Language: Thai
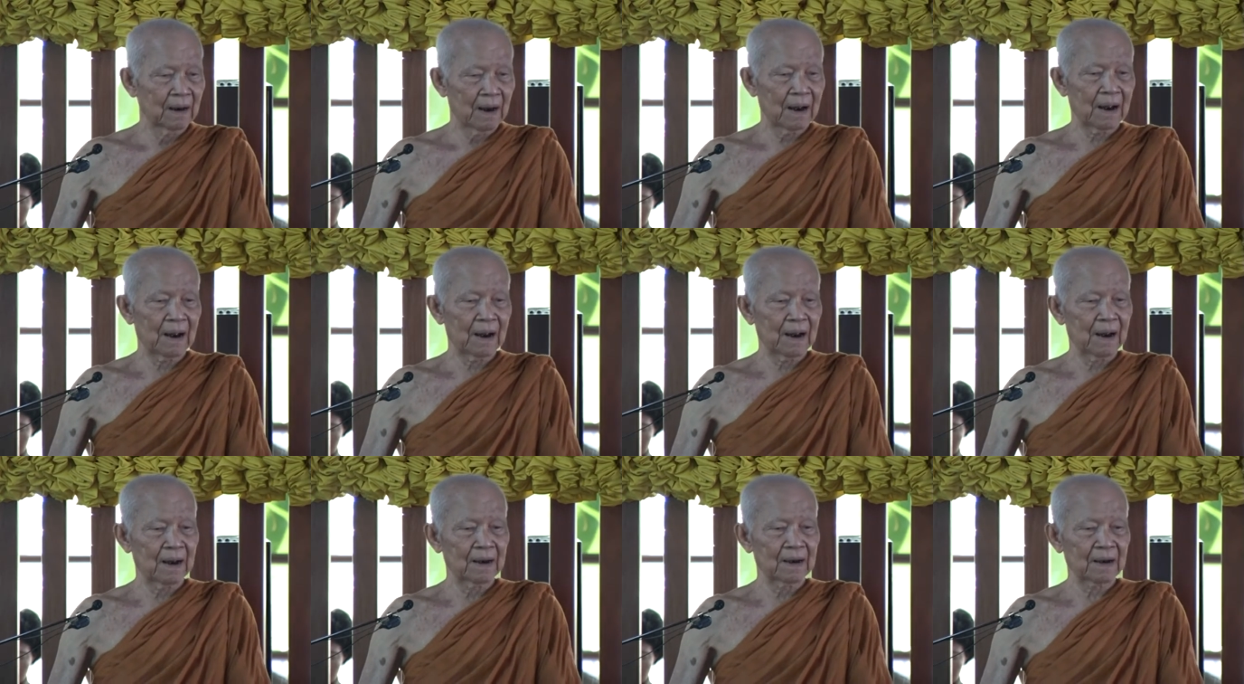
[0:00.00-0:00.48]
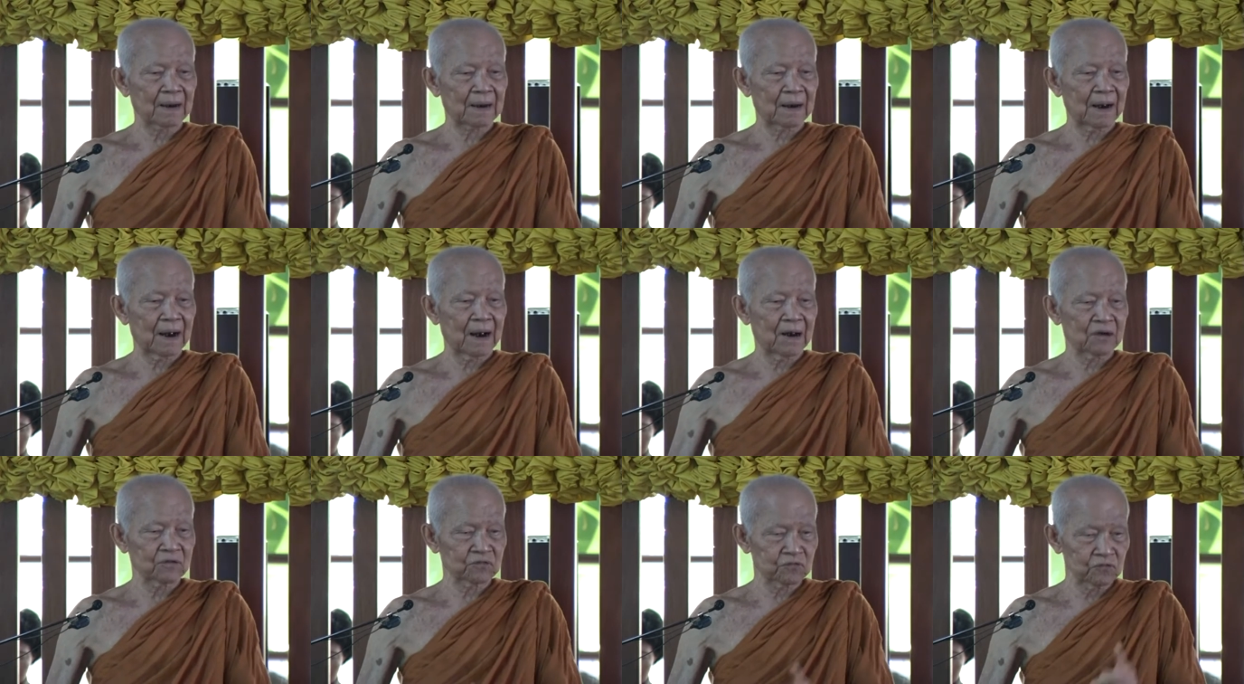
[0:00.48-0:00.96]
ห้าหารา
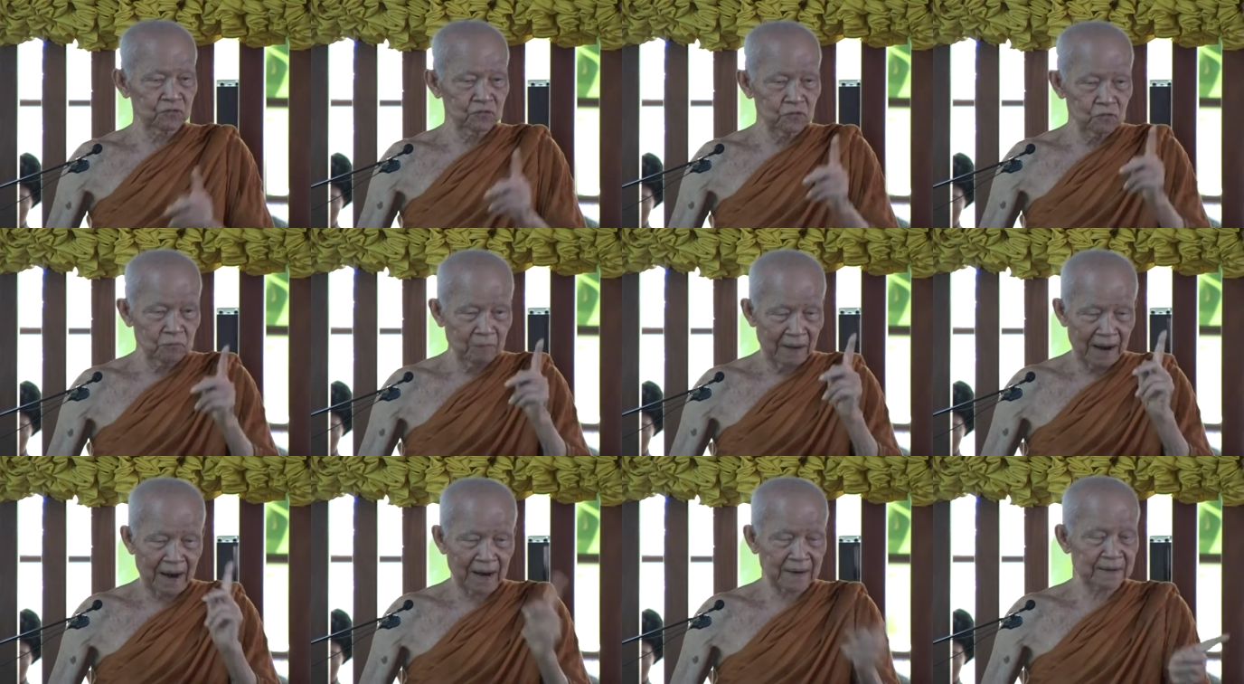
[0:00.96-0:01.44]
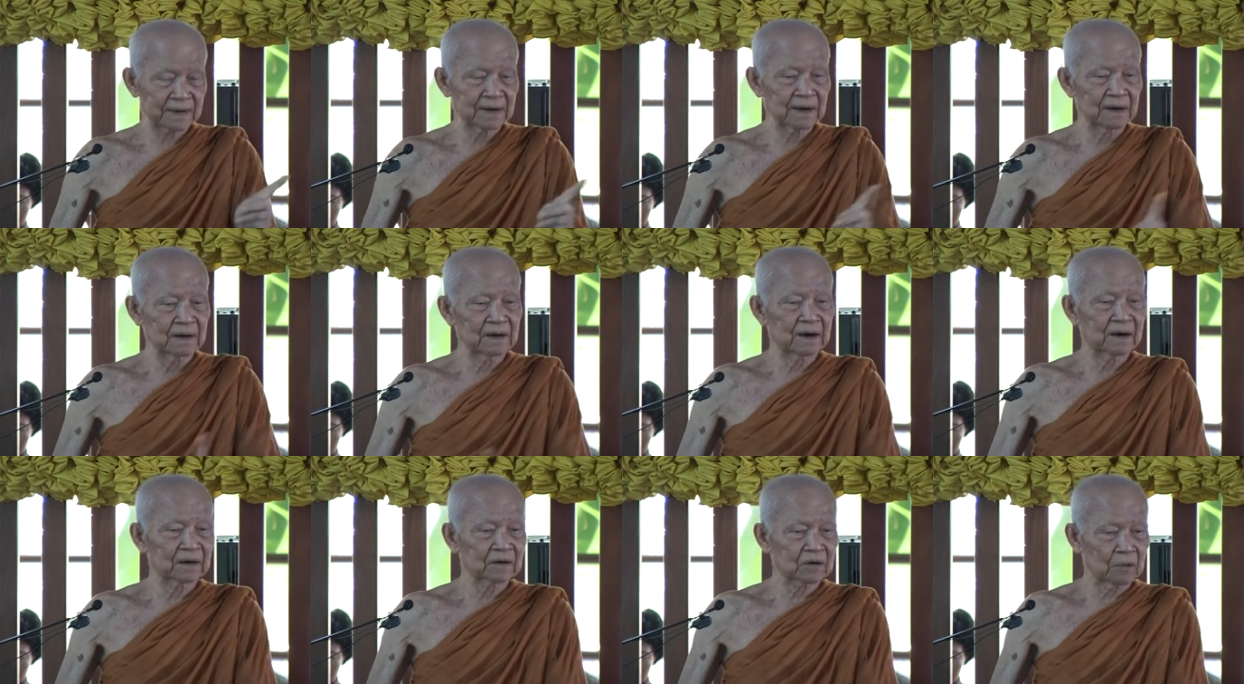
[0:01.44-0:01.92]
คาสู้หมา
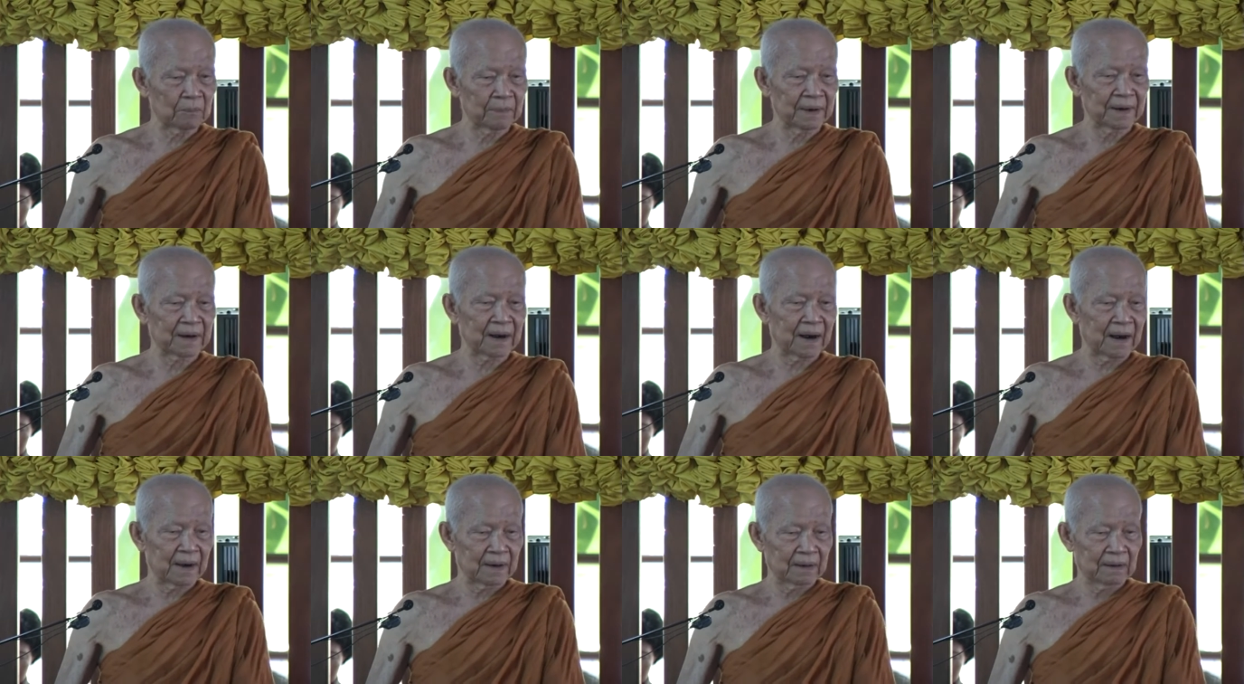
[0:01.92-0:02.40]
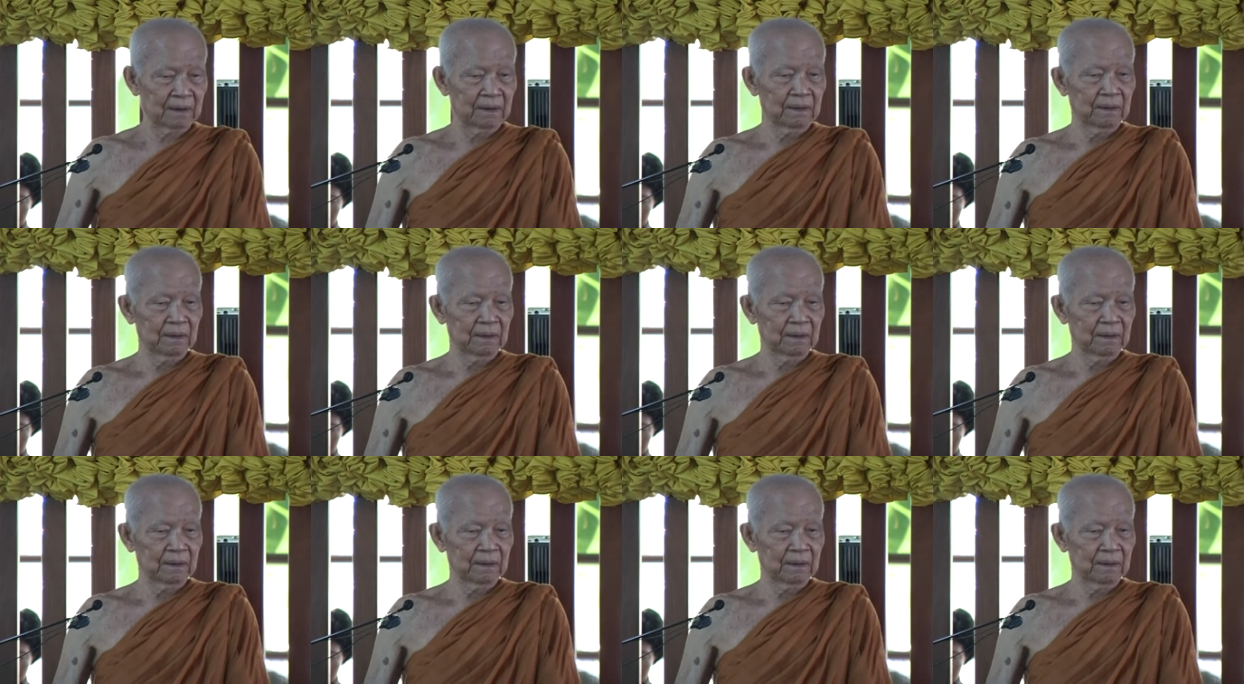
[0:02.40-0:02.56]
ขี่เลื้อนก็ไม่ได้